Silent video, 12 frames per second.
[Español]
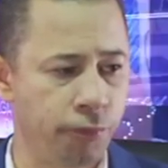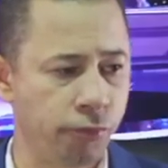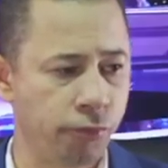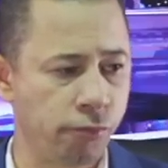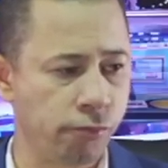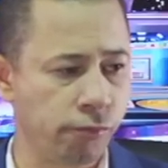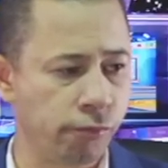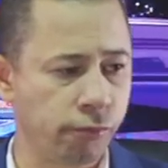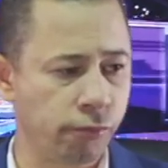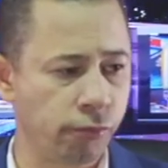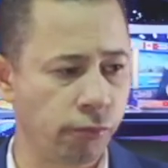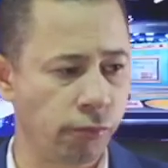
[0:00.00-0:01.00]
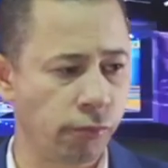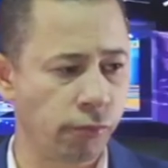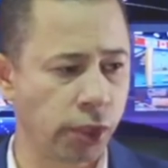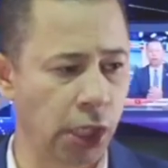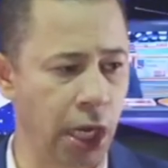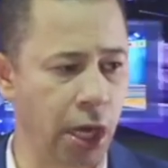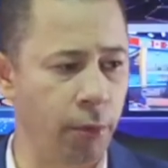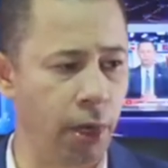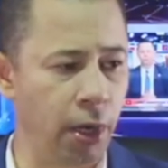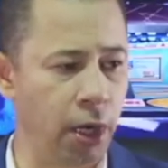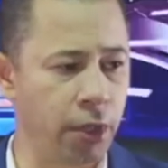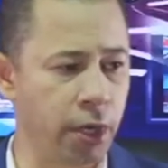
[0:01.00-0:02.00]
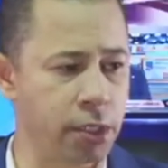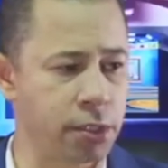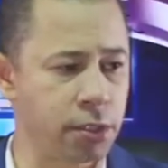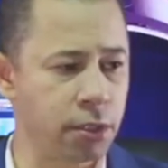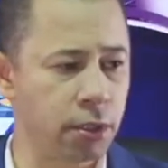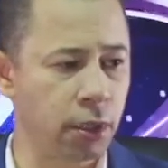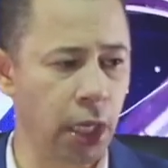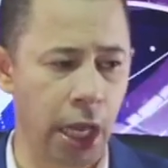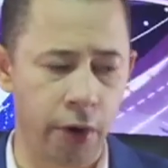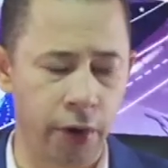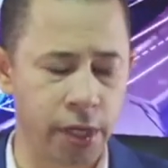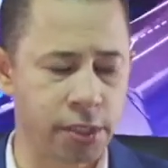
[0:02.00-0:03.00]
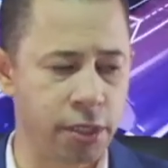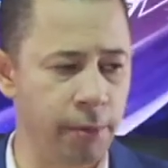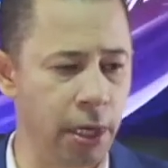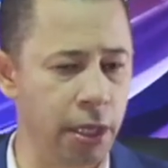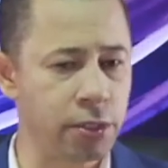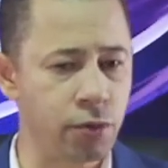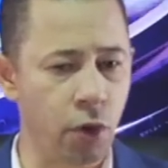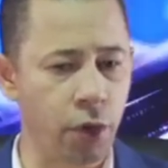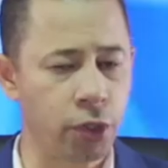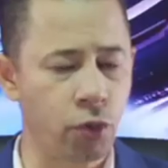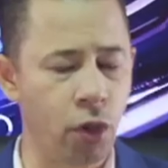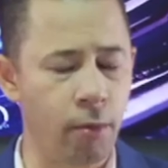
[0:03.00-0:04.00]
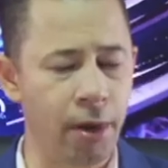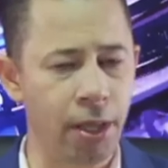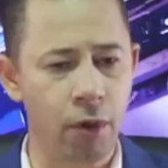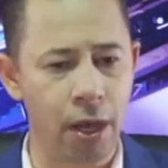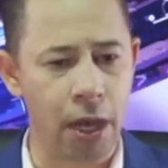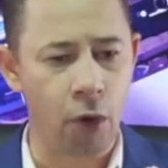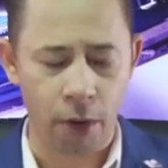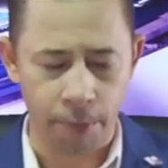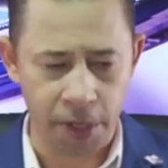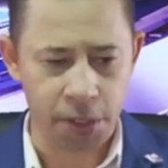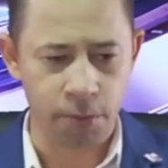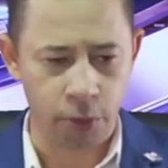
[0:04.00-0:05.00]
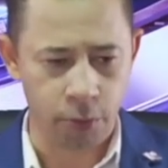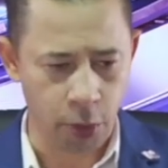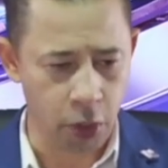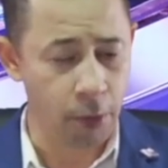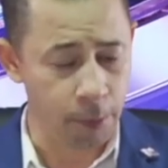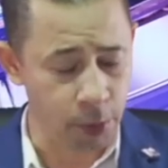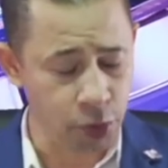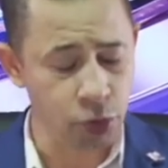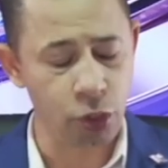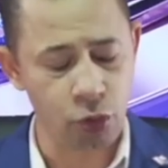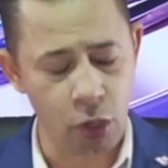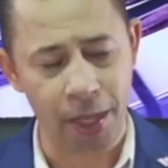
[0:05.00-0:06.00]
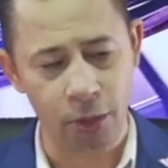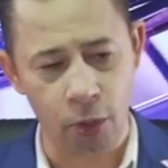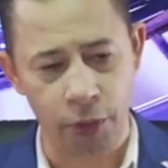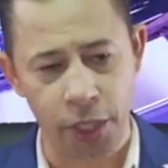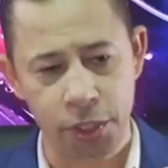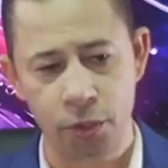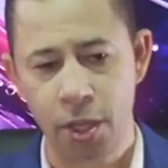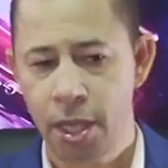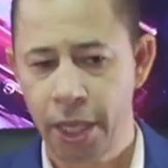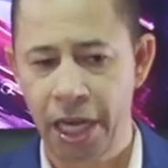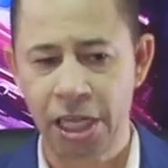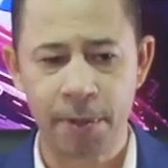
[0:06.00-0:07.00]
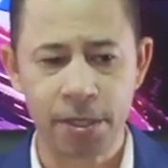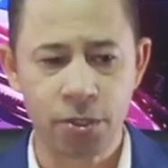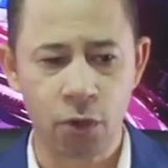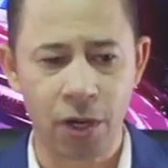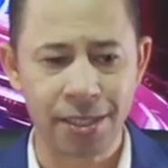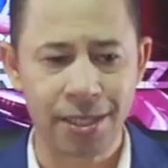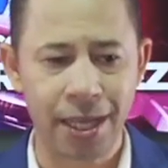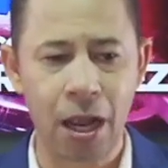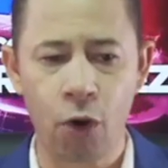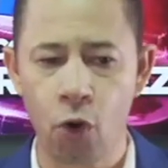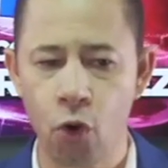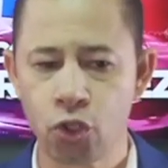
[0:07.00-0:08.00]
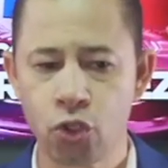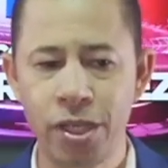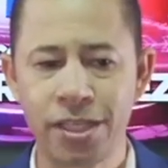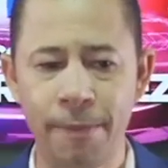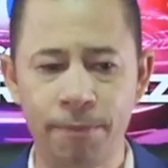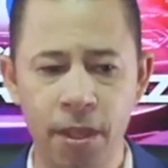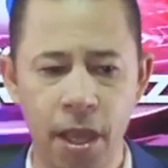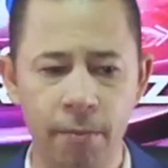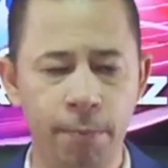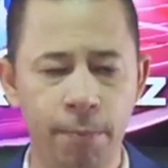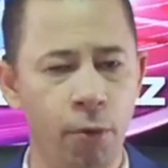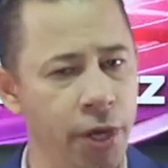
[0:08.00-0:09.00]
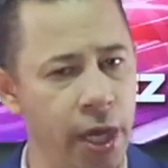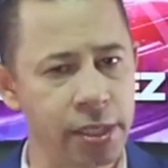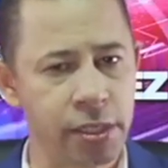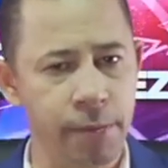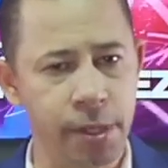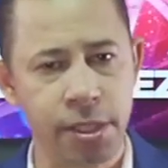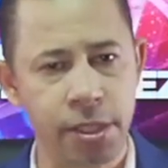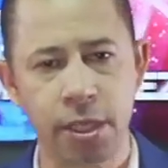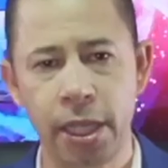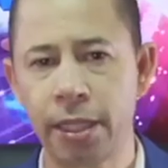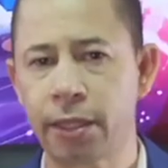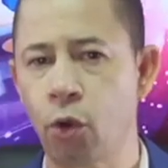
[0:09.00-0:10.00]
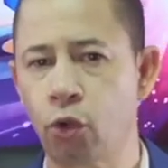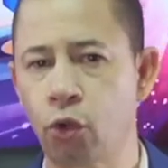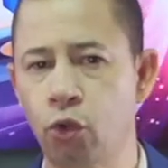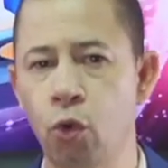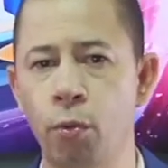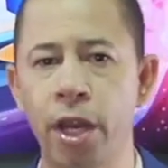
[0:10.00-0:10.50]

de 2020. Claro, mi líder, que es, claro que sí, mi líder, eso es lo que estoy hablando ahora mismo. Bueno, a propósito, estoy hablando de eso, que las personas de agosto y septiembre podrían recibir cita entre octubre y